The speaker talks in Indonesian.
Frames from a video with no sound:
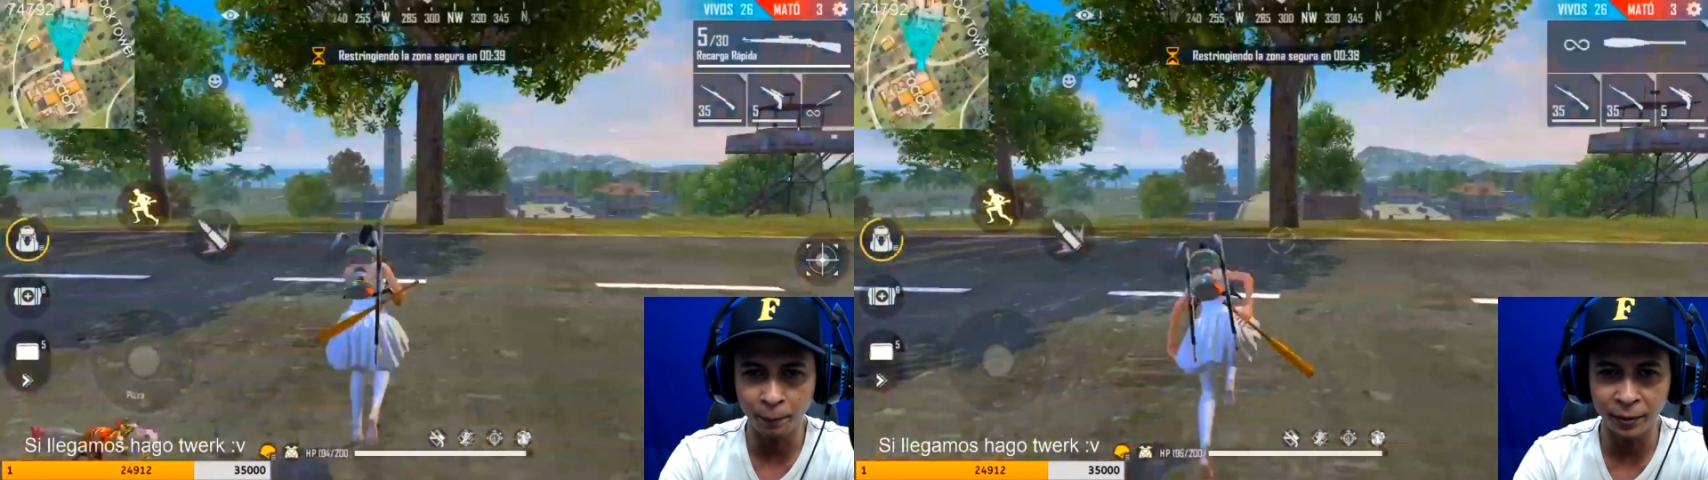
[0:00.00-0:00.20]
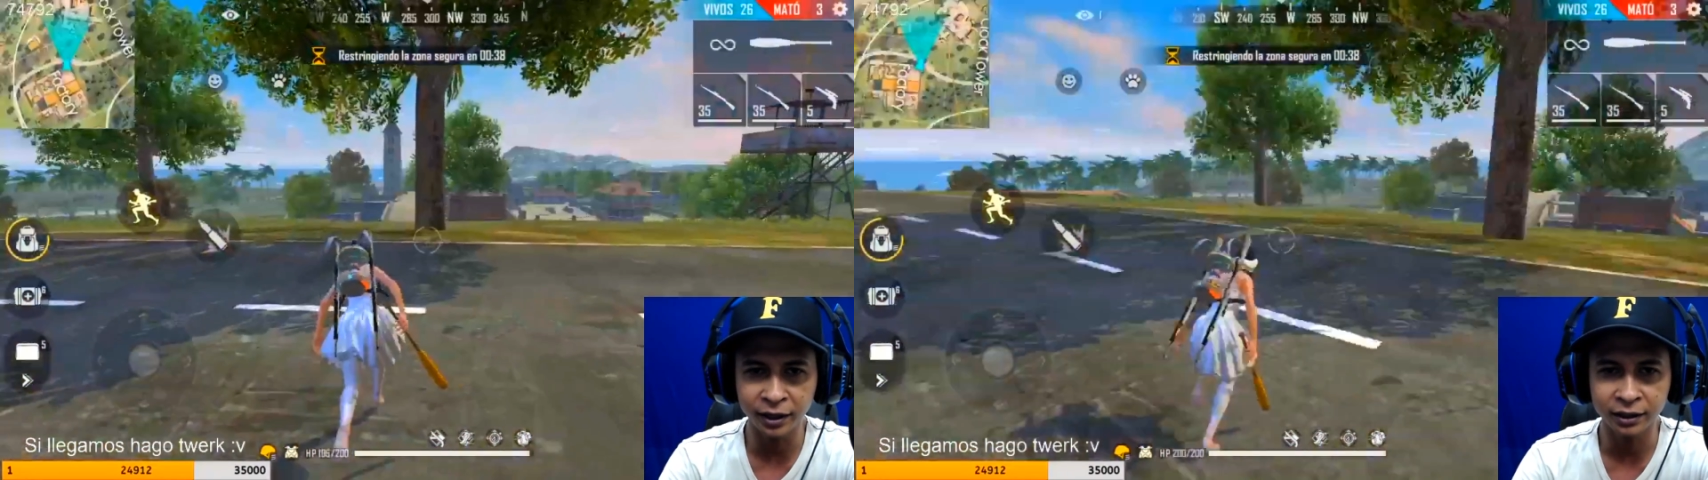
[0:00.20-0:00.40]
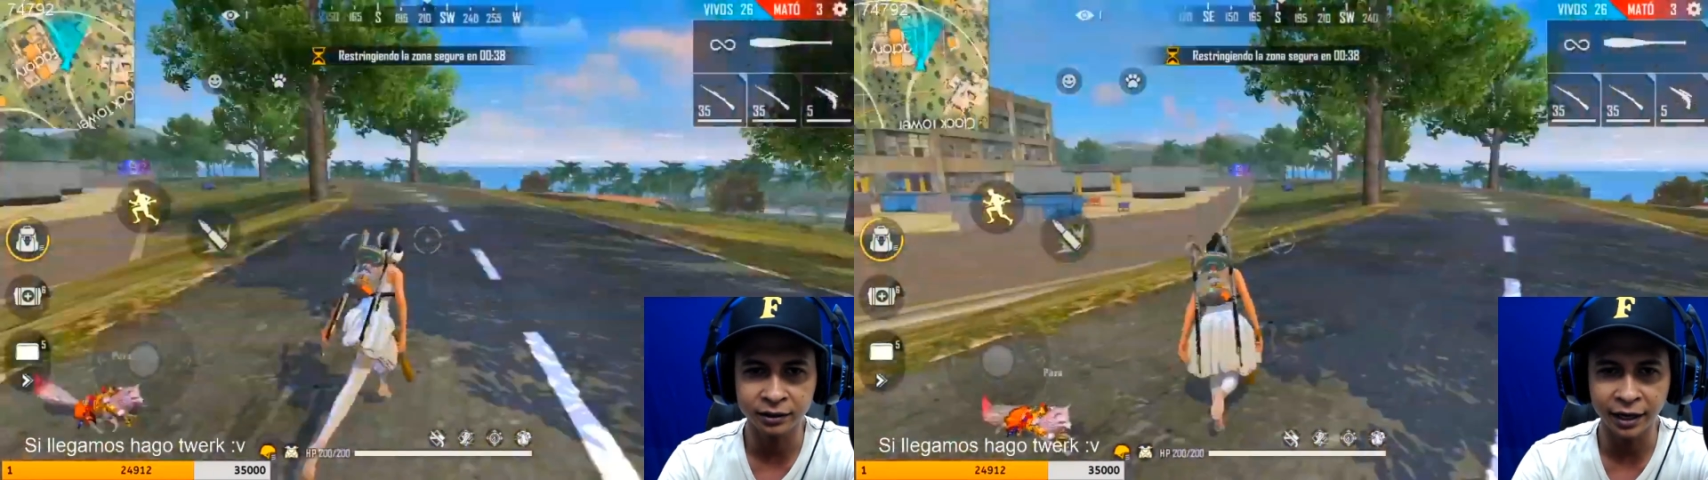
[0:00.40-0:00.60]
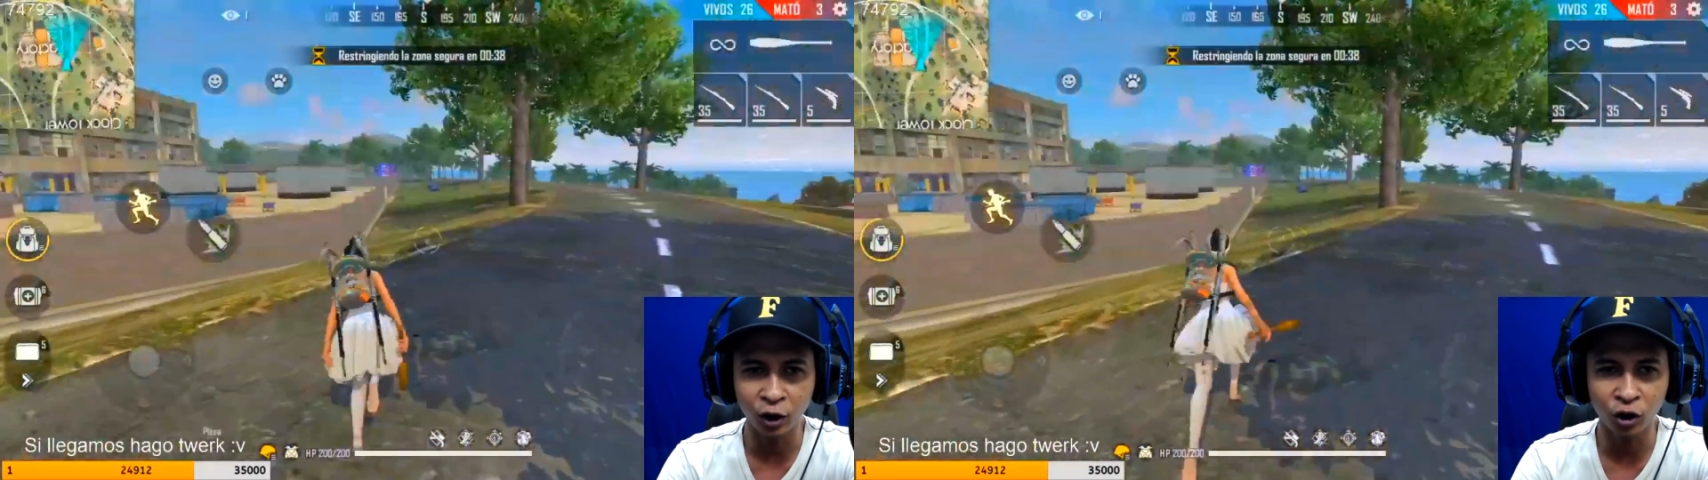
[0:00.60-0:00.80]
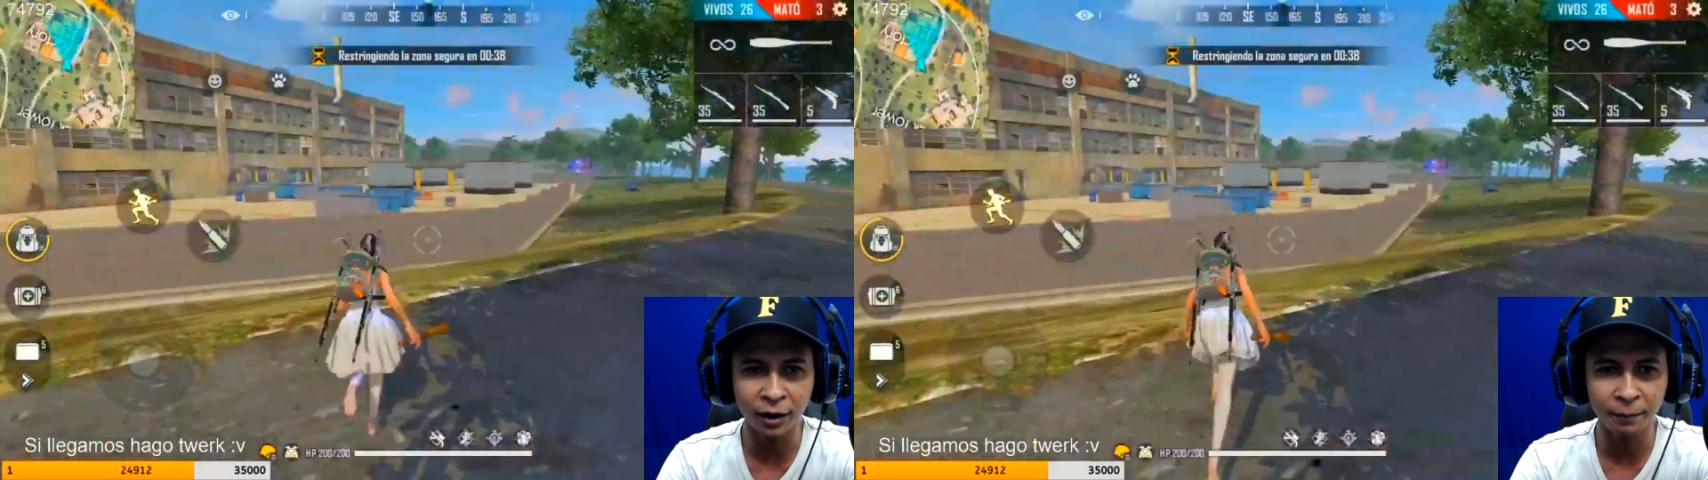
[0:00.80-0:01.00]
open guys,
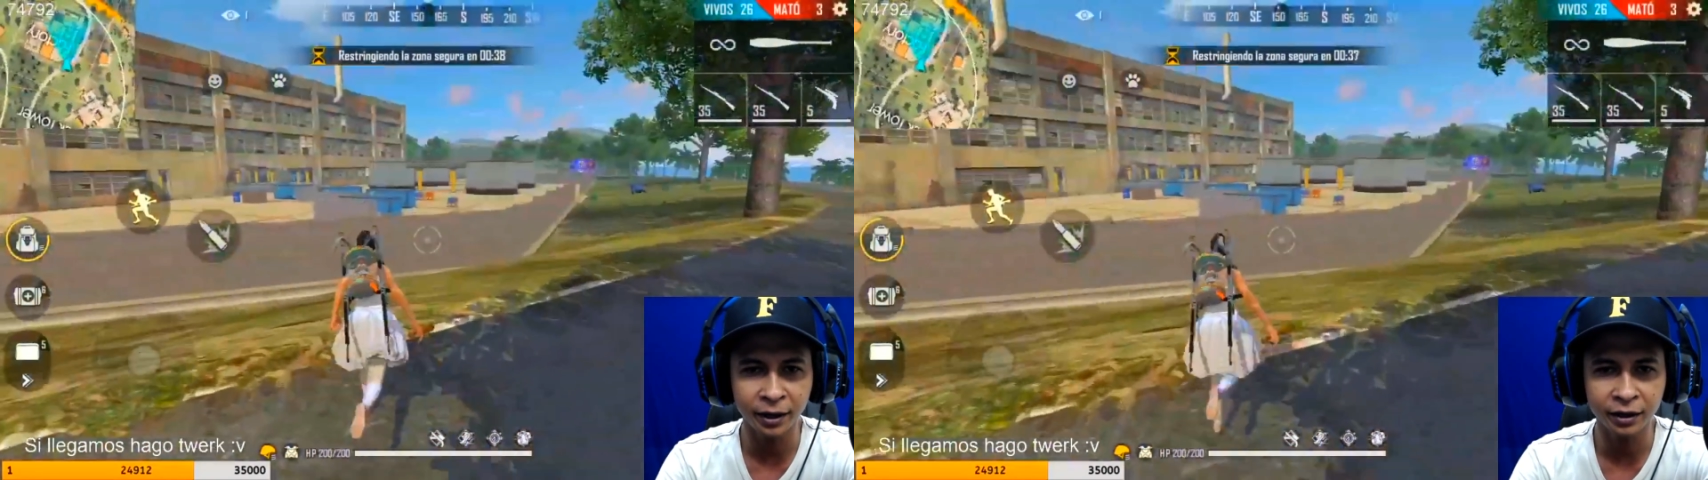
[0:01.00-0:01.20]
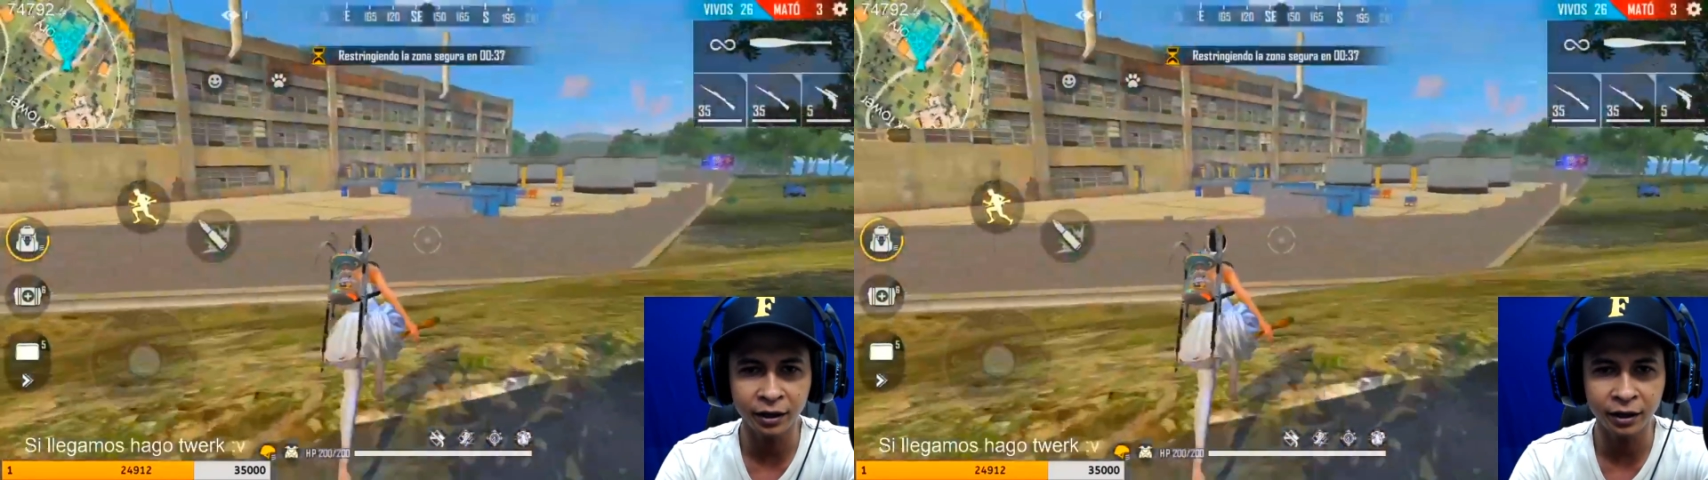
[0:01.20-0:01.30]
kayak lorem ya.